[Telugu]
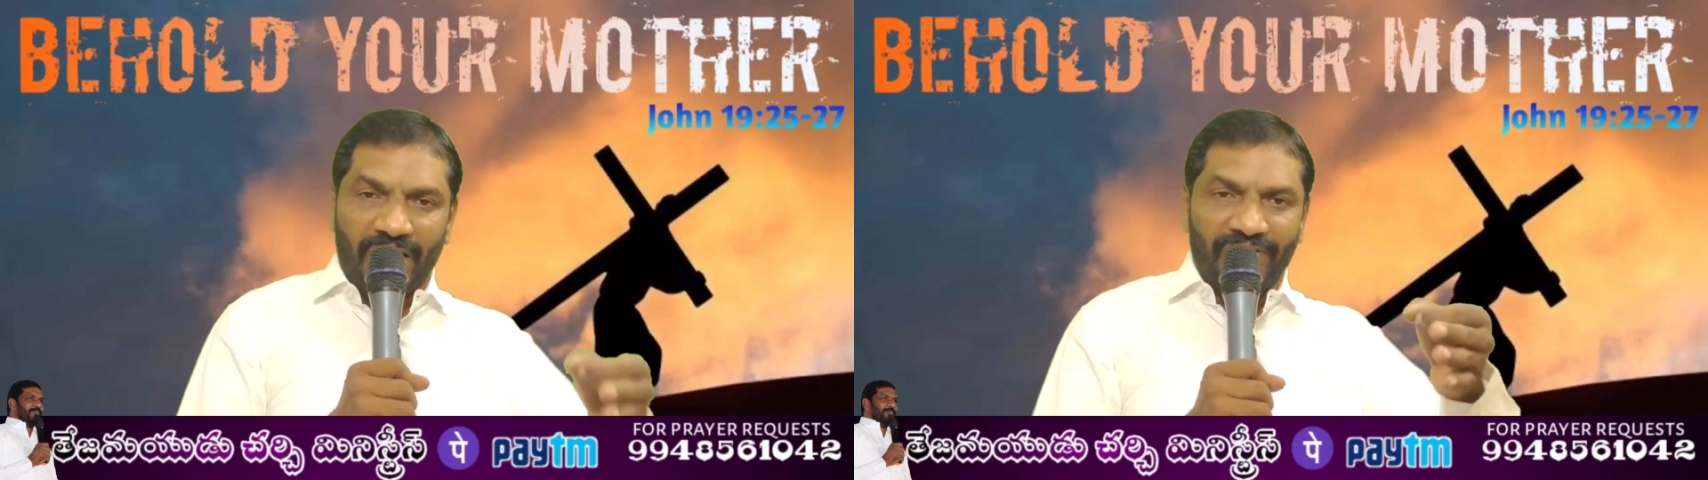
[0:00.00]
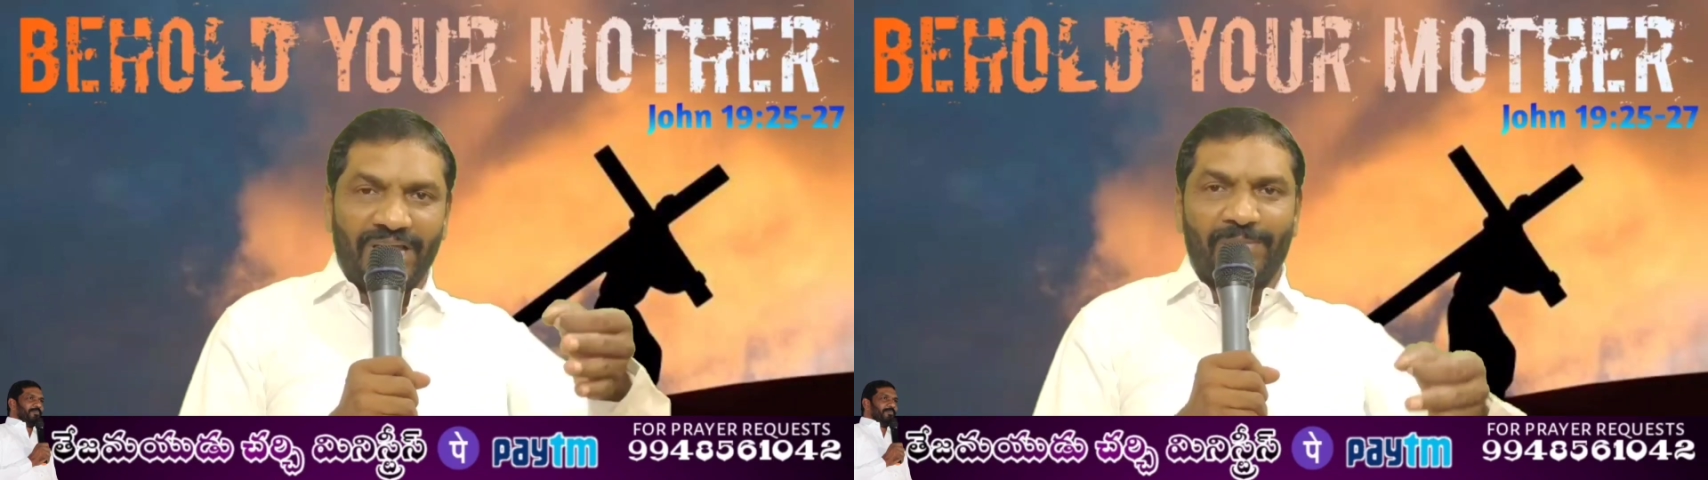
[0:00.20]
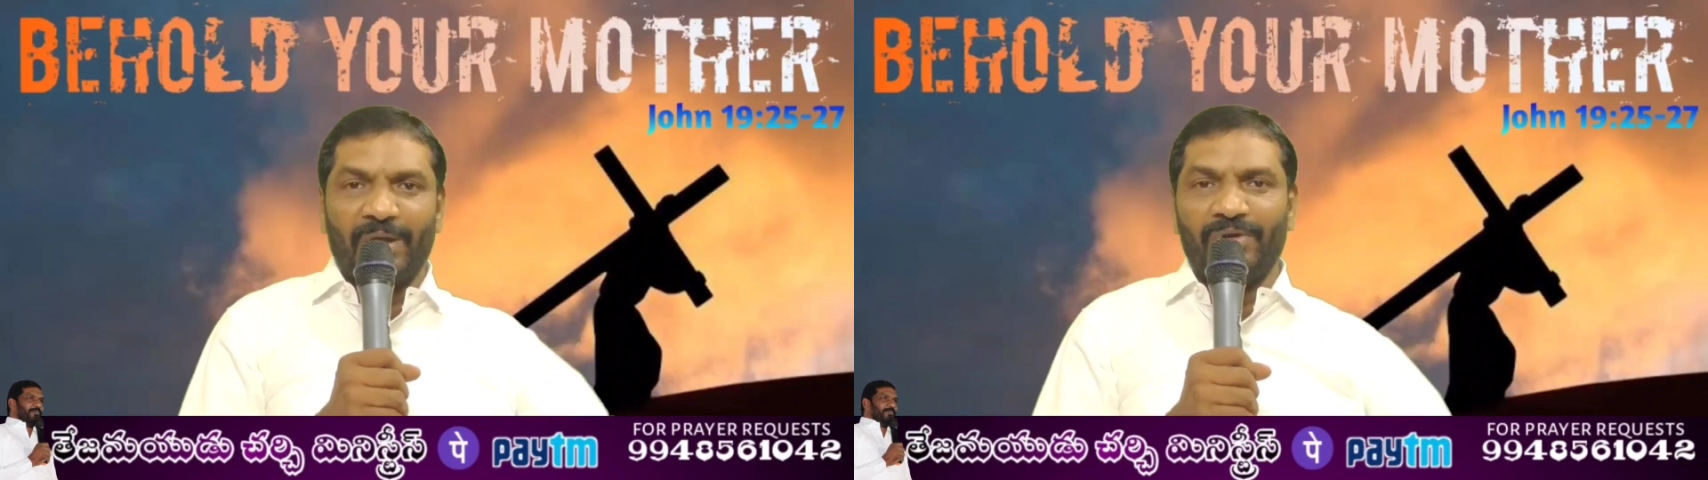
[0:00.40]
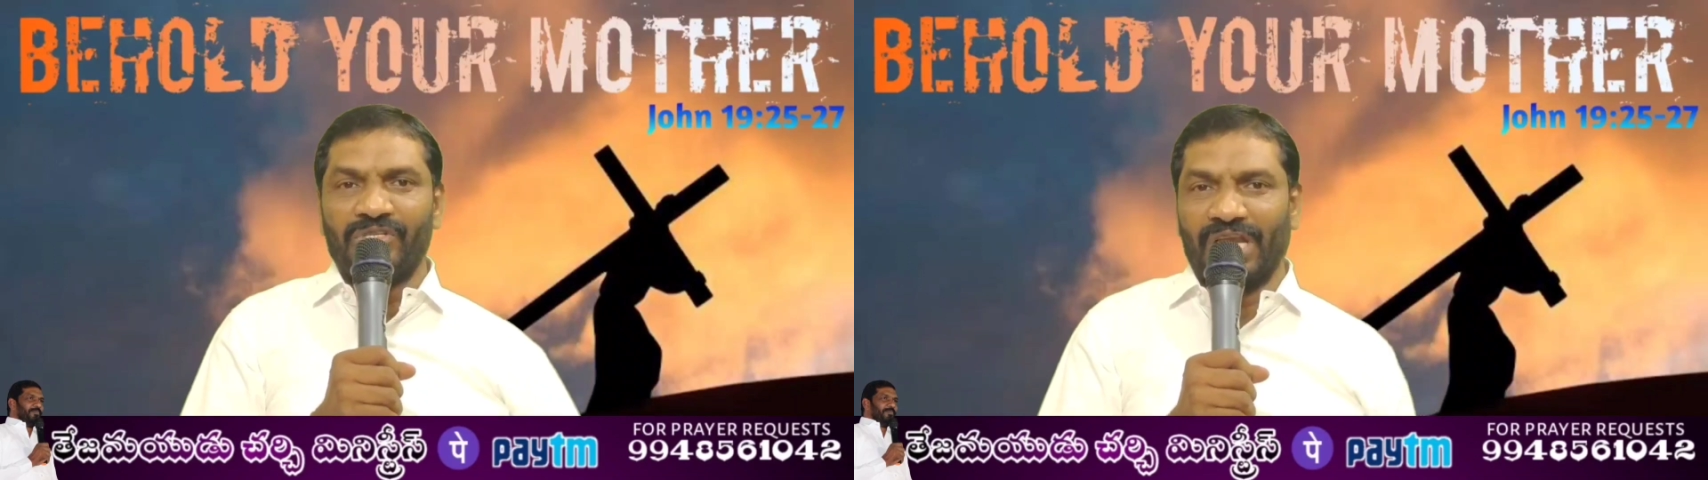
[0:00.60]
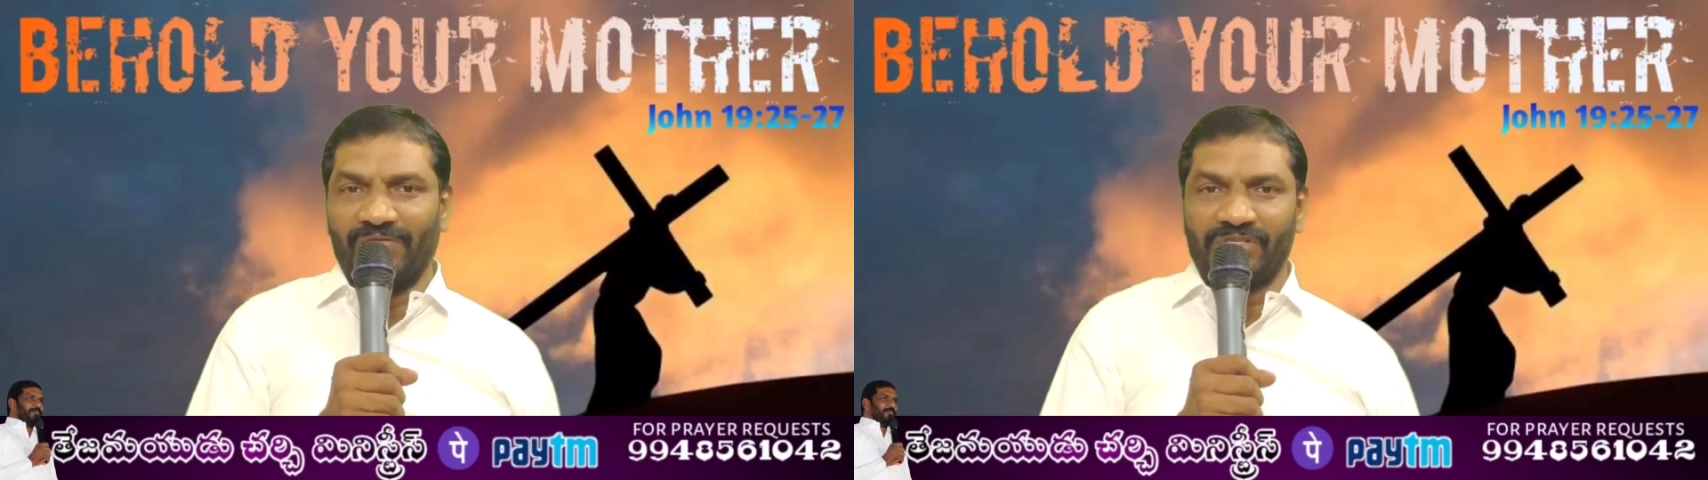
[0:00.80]
అందుకే
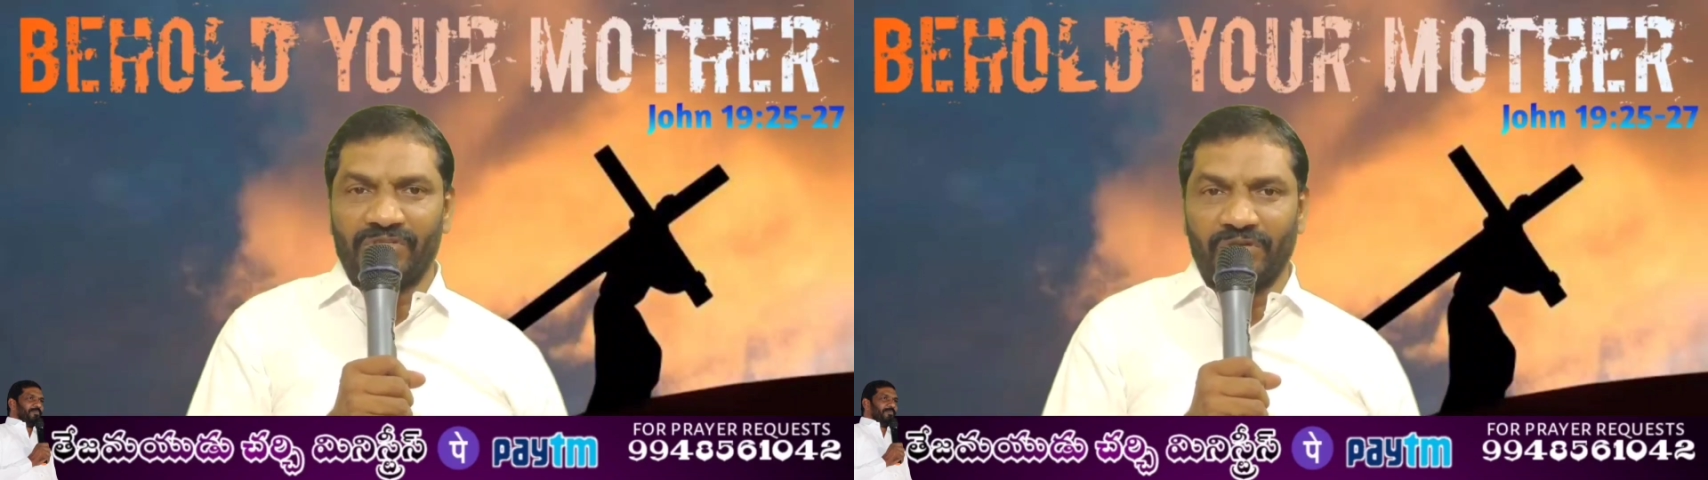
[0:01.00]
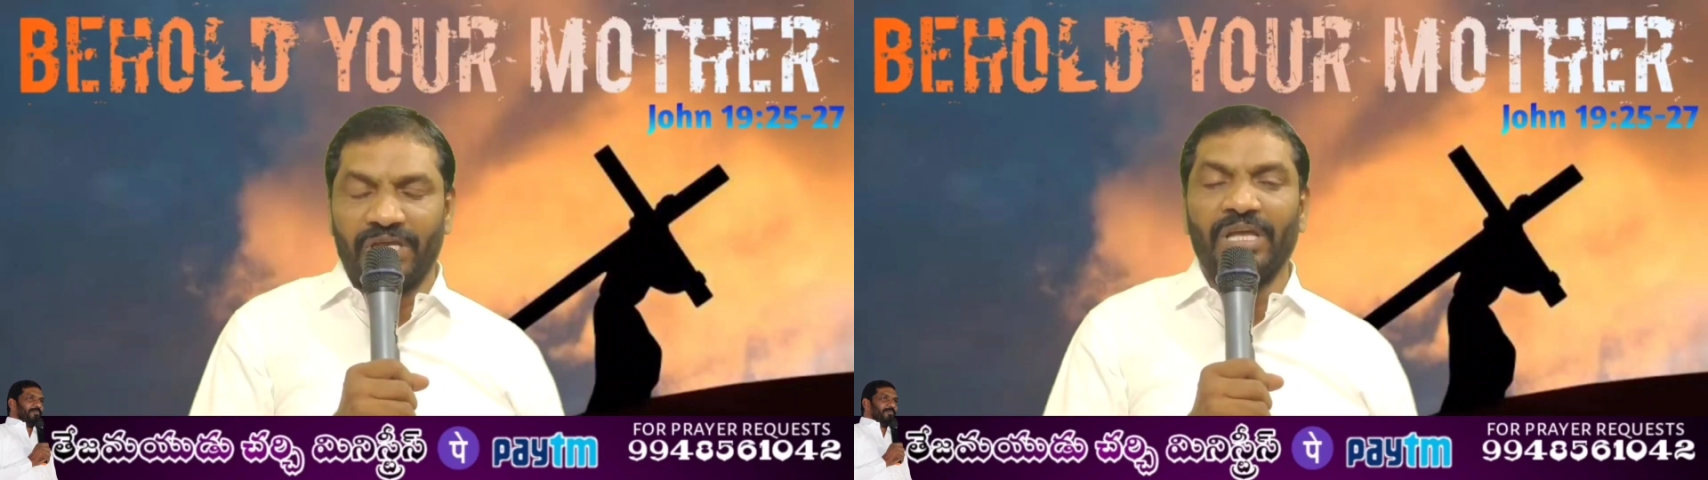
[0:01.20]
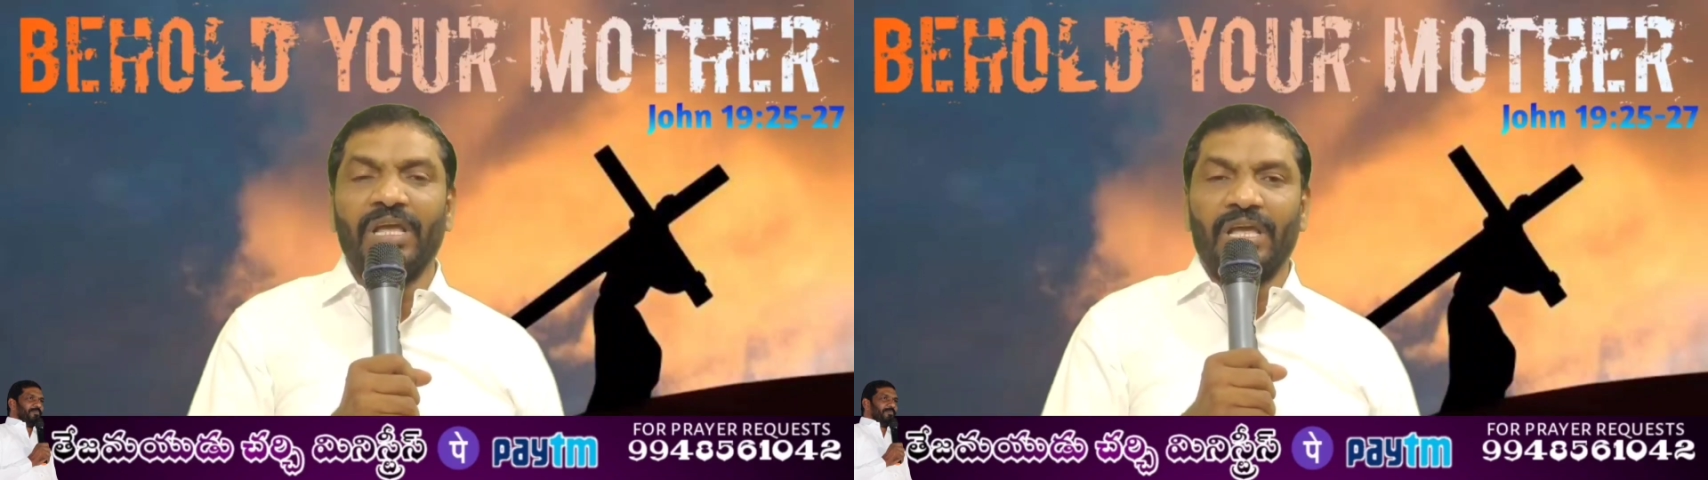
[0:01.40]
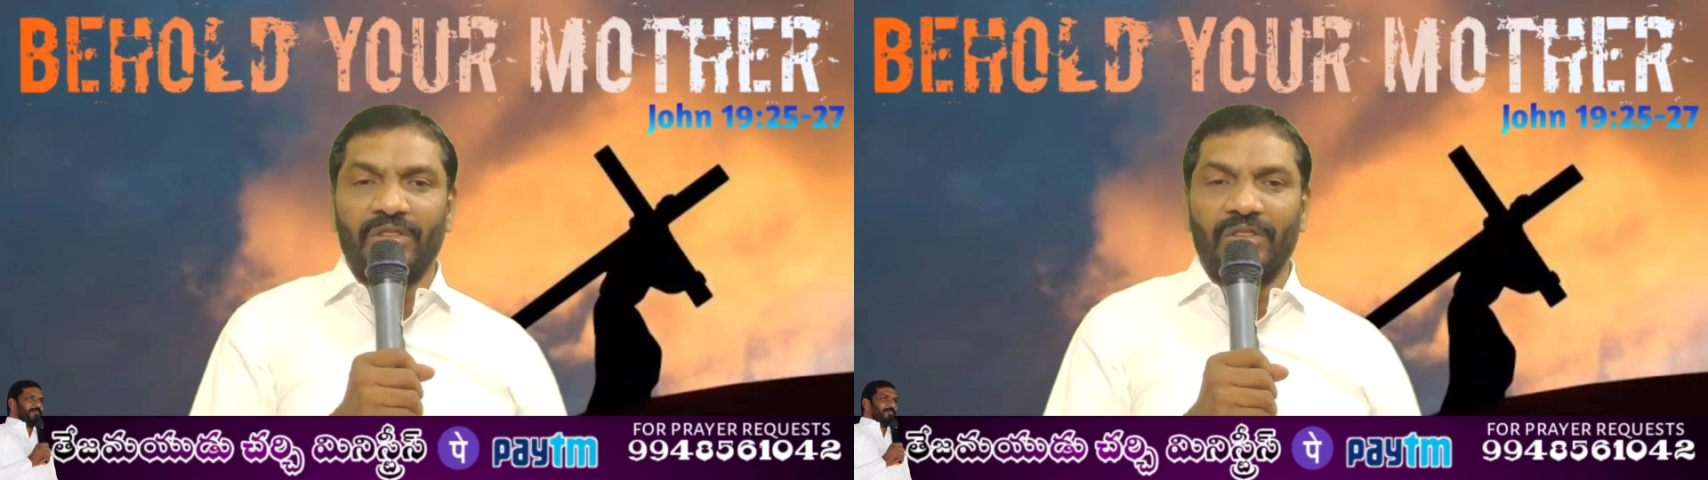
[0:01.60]
బైబిల్ సెలవిస్తుంది